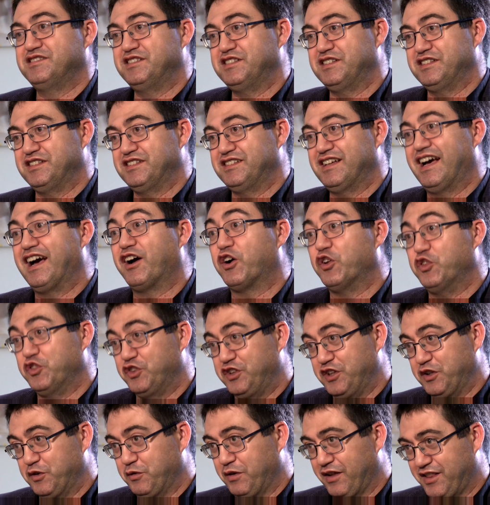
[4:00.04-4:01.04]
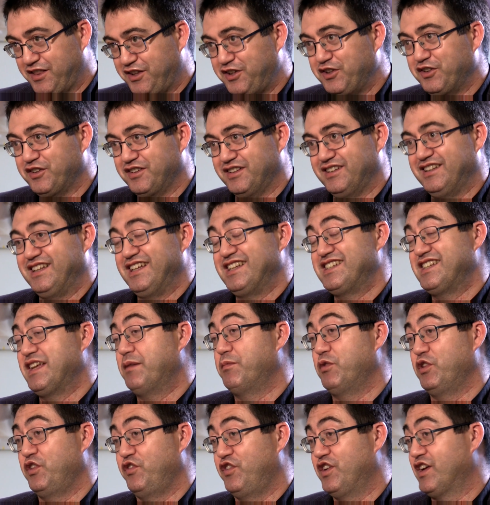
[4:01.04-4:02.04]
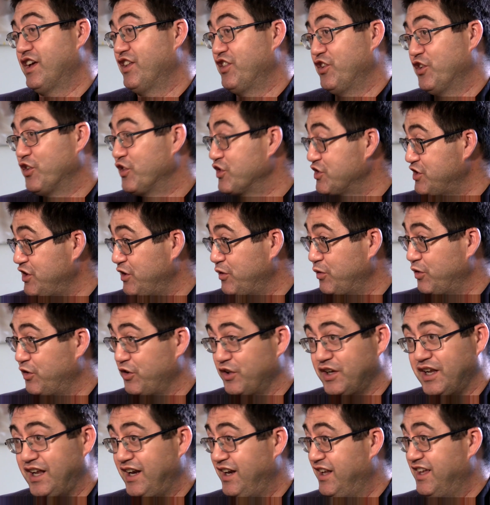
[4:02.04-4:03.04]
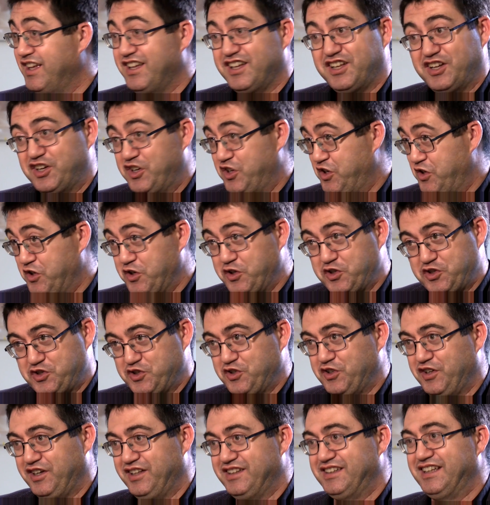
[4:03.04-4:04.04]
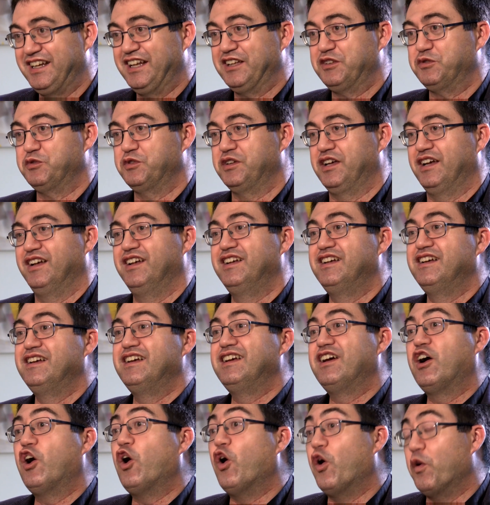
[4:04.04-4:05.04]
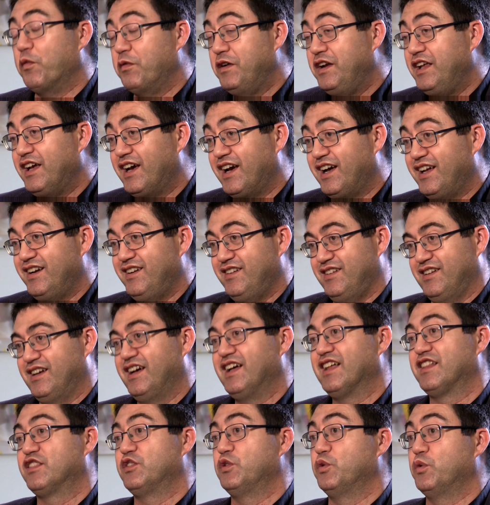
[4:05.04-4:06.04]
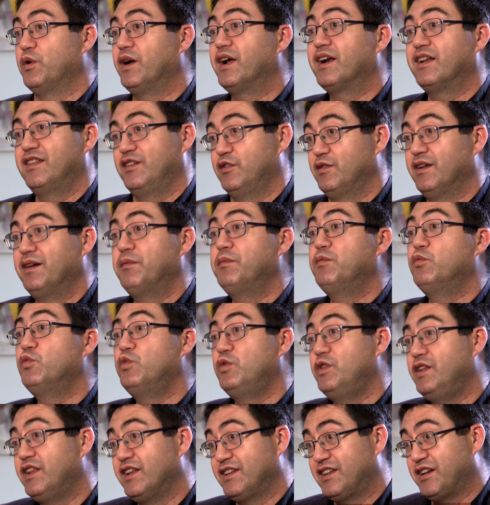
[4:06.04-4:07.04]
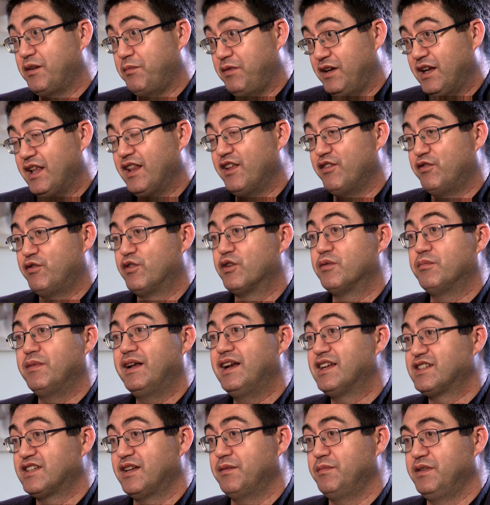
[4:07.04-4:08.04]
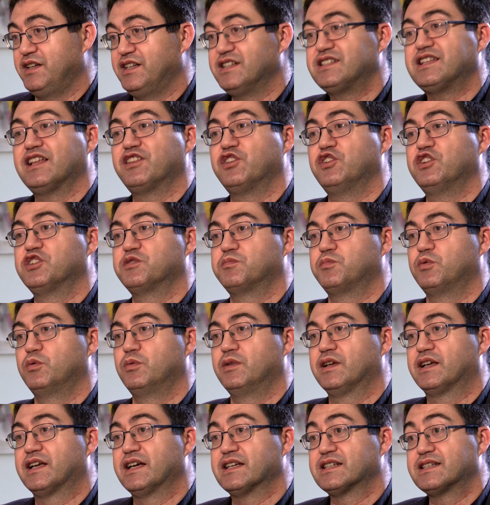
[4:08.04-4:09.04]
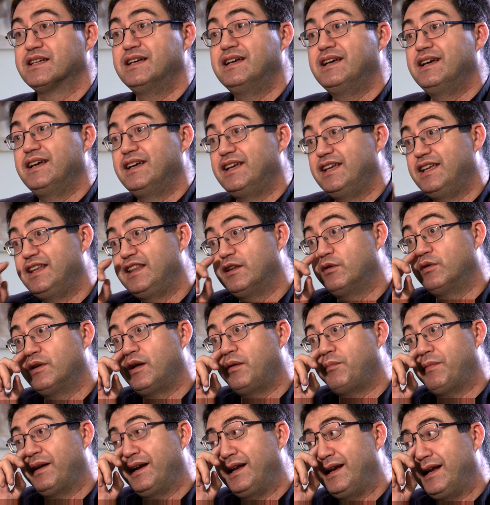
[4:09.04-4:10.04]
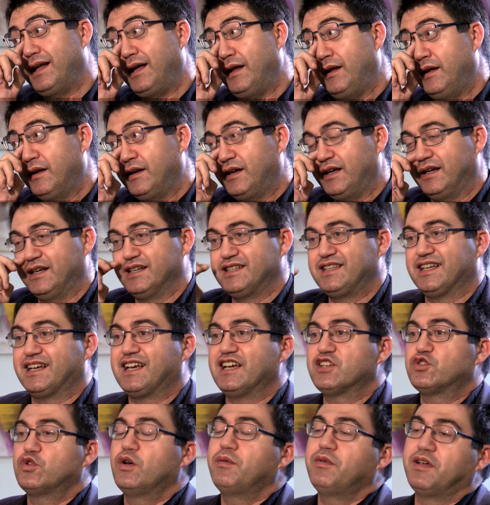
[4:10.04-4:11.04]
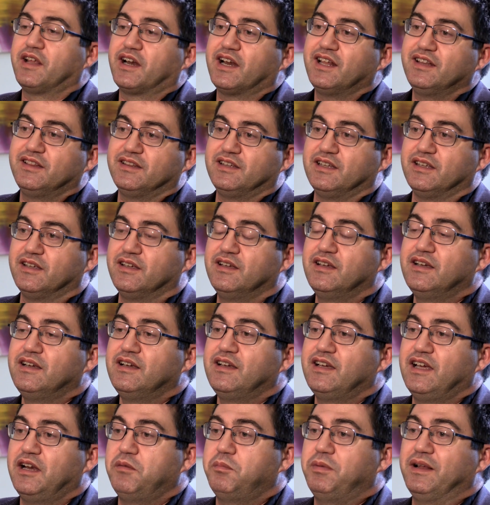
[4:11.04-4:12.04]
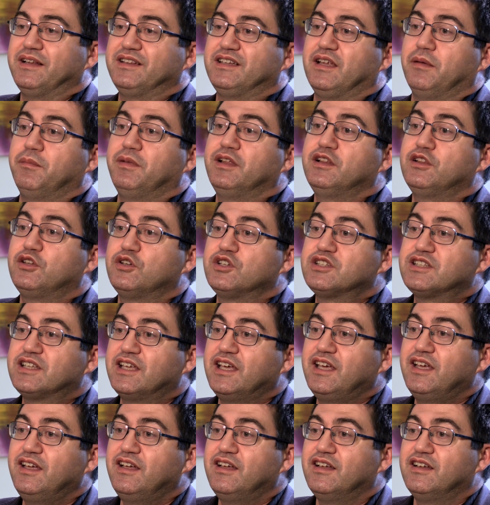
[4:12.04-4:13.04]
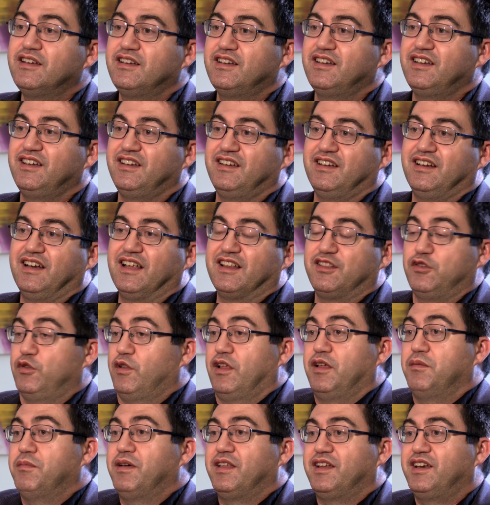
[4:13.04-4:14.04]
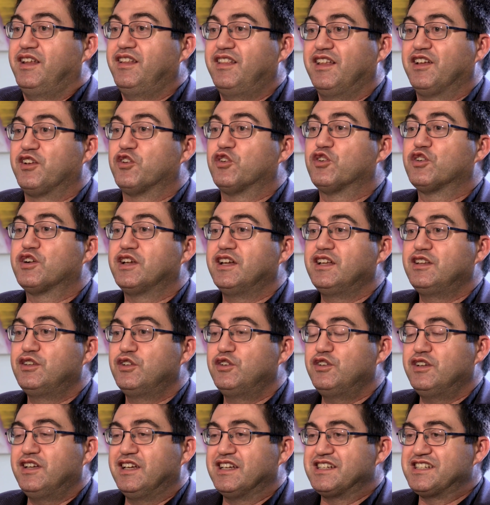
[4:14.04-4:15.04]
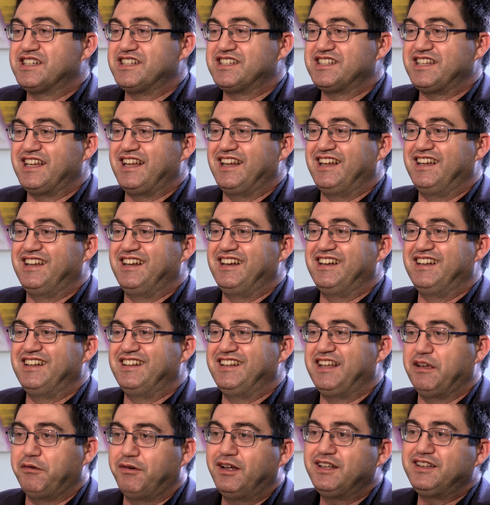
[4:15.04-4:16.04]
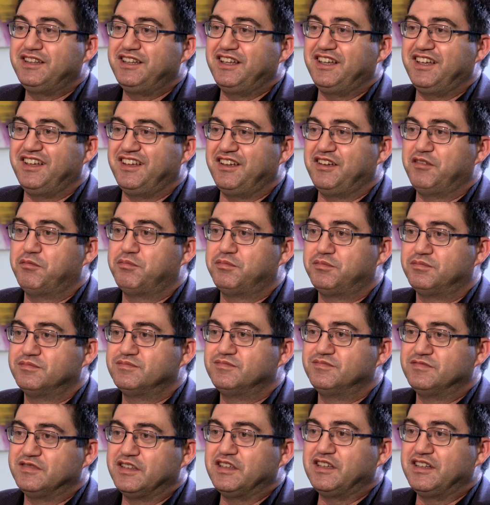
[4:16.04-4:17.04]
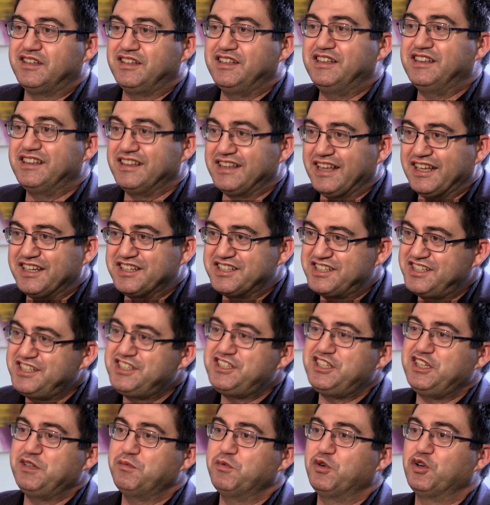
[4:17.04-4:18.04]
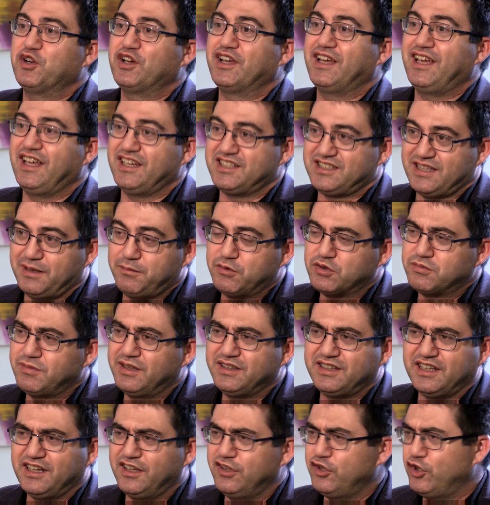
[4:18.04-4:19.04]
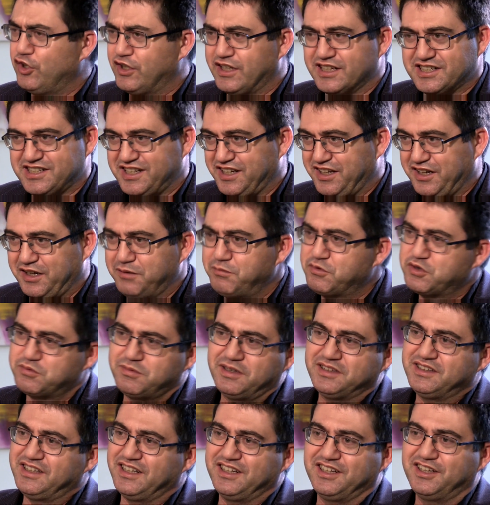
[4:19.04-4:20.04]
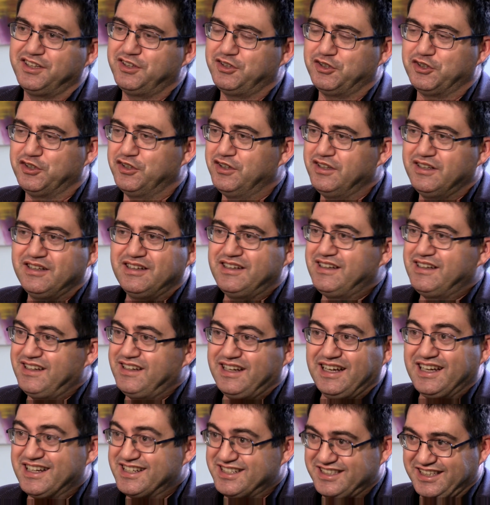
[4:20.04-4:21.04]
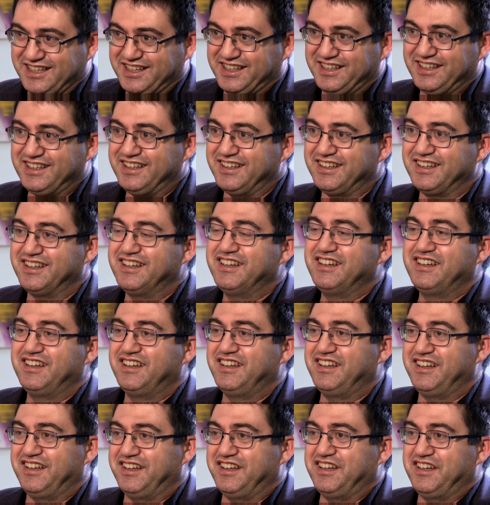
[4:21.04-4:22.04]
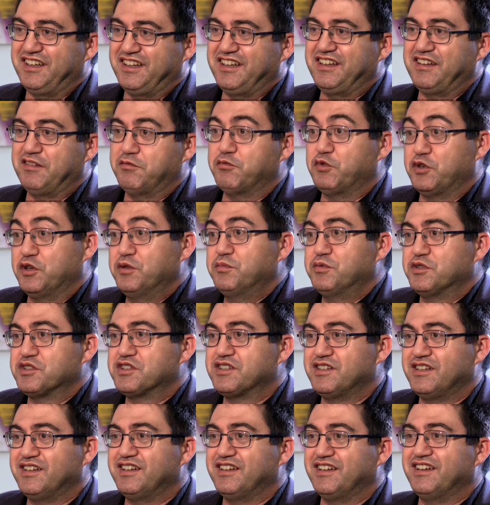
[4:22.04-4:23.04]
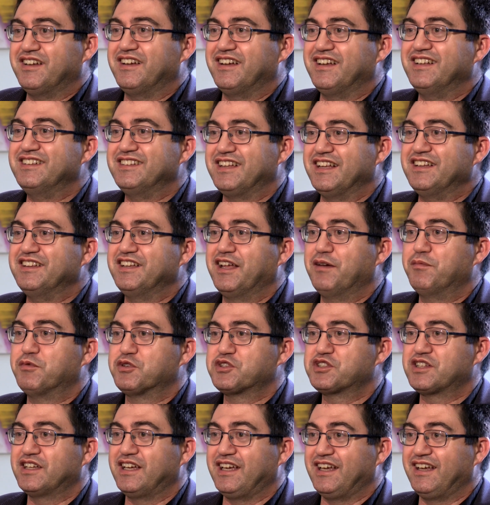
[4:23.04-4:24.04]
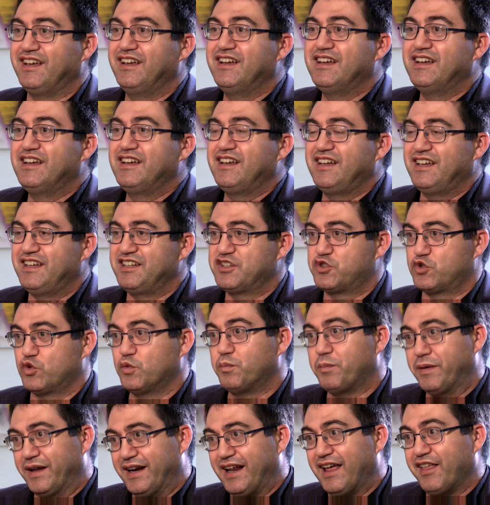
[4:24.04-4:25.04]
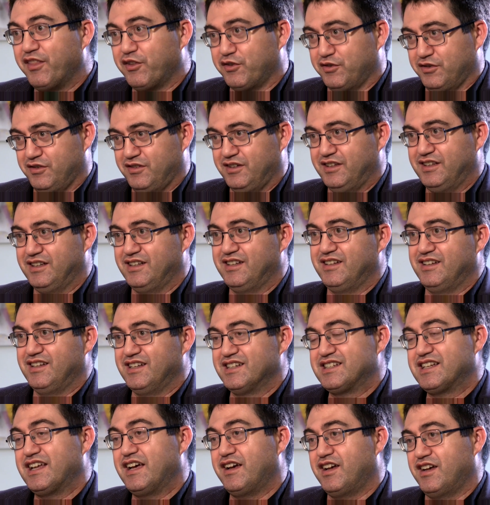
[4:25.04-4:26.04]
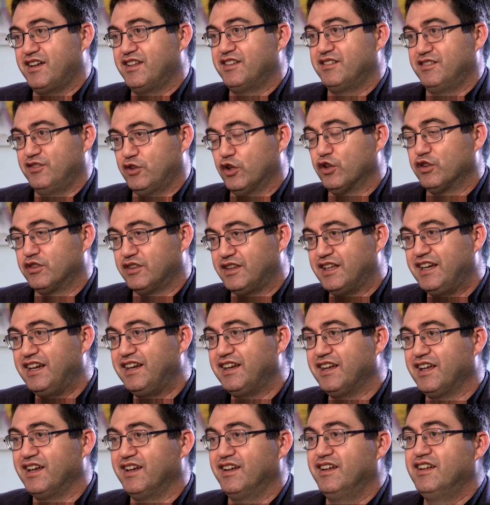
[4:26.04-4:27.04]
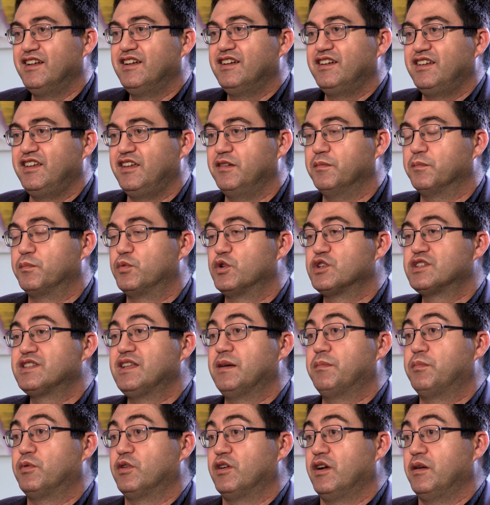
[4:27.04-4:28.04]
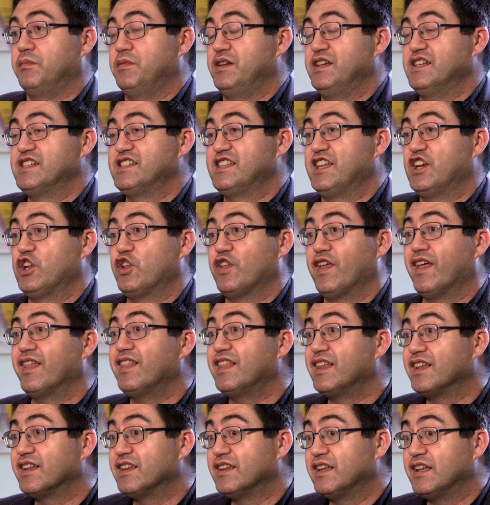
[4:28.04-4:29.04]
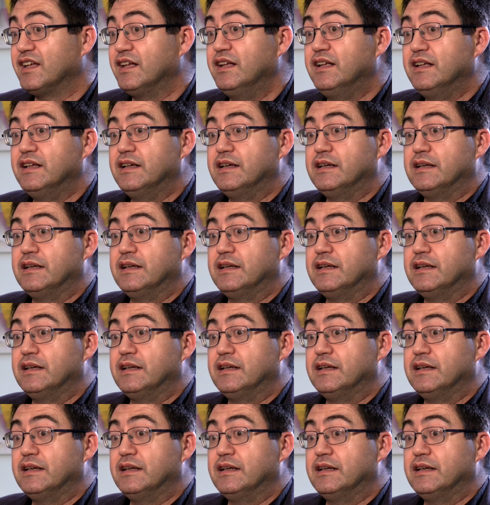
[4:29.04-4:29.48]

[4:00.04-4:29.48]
eh, a continuación de esa modificación constitucional no son literatura. Obligan a actuar de una muy determinada forma las administraciones públicas y de una manera, en este caso, aberrante. El planteamiento es que eh, la ciudad de Madrid en concreto, que ese es el debate eh, intensísimo que estamos manteniendo y que seguiremos manteniendo hasta que eh, bueno, pues eh, entendamos que he superado eh, esa doctrina impuesta por el Ministerio de Hacienda,